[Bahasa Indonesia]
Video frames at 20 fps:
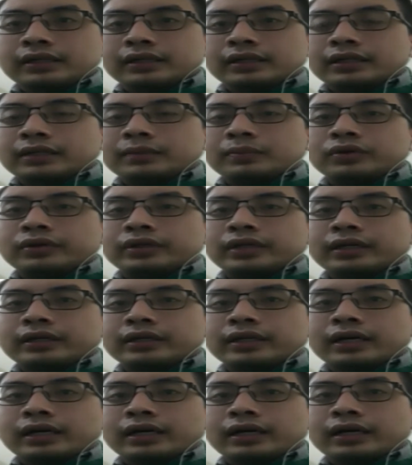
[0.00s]
Kemudian
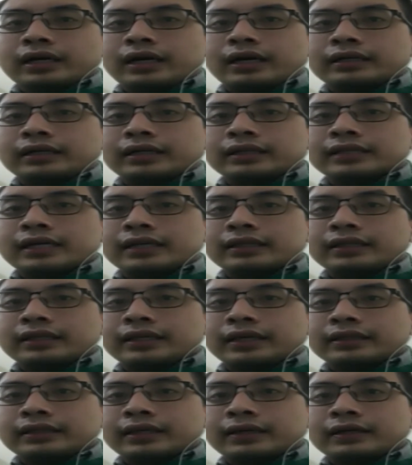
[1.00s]
ya karena saat ini
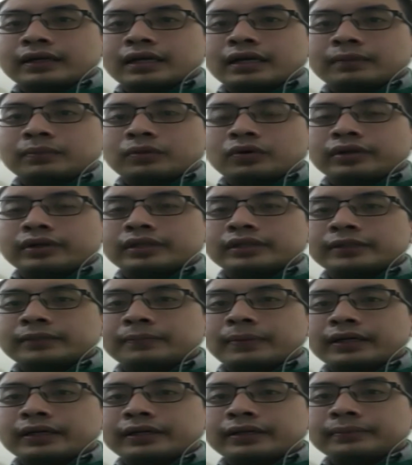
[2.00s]
kita dalam kondisi
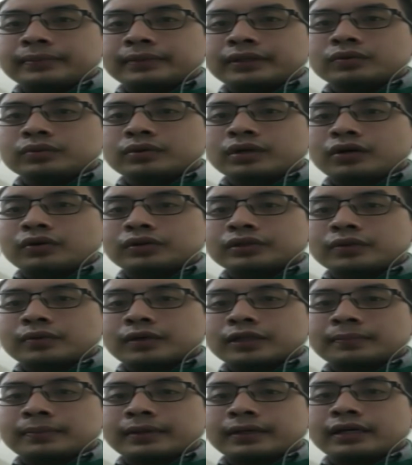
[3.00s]
pandemi juga harus
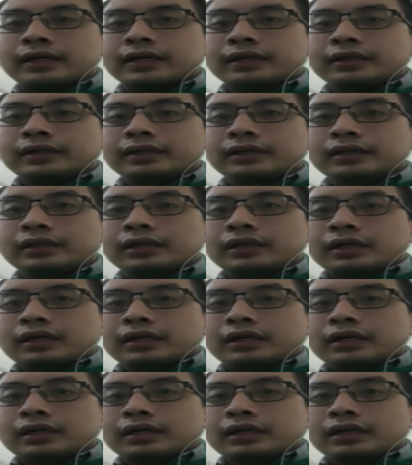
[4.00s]
diwaspadai